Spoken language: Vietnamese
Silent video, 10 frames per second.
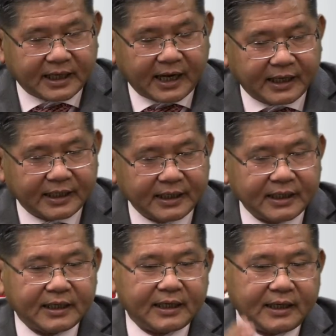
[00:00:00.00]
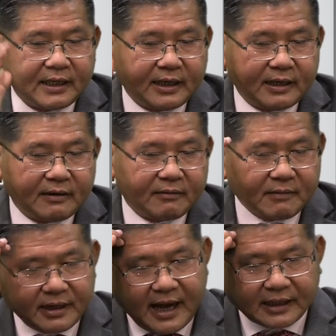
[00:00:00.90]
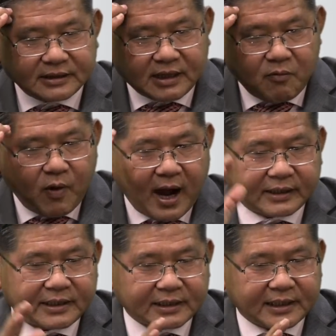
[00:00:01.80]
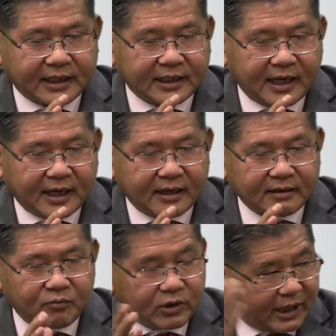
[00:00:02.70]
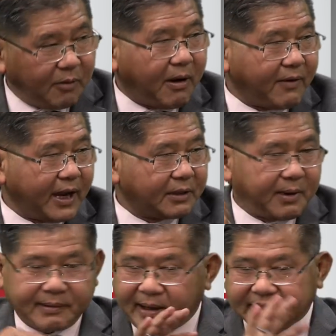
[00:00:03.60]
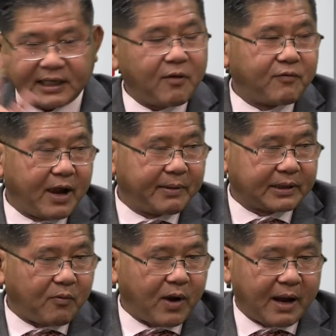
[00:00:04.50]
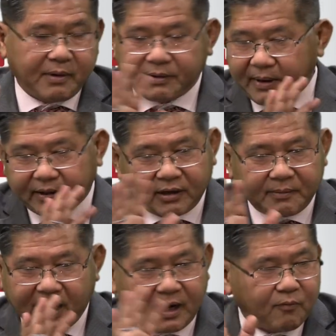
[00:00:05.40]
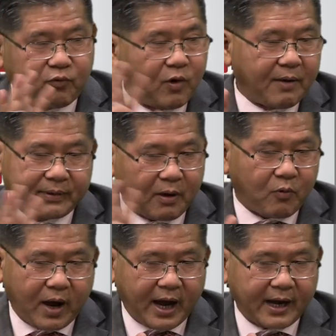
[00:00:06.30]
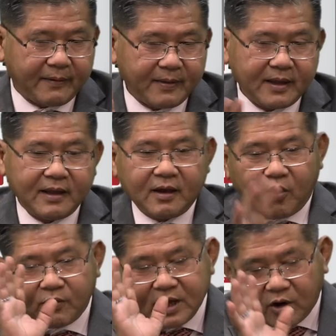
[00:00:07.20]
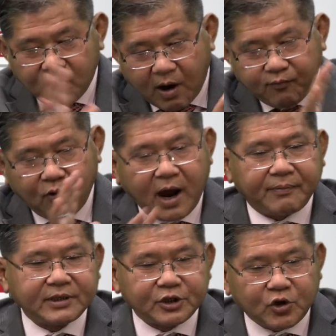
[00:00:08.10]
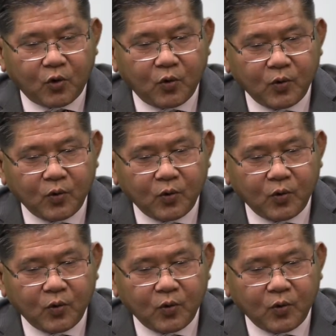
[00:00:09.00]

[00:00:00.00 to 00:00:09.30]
thế này đúng bên đảng cộng hòa thì chắc chắn là muốn kéo bà về nhưng mà bà sẽ không về bên cộng hòa bởi vì bà nói là bà không phù hợp với cộng hòa Vâng. Còn giờ cũng không phù hợp với dân chủ.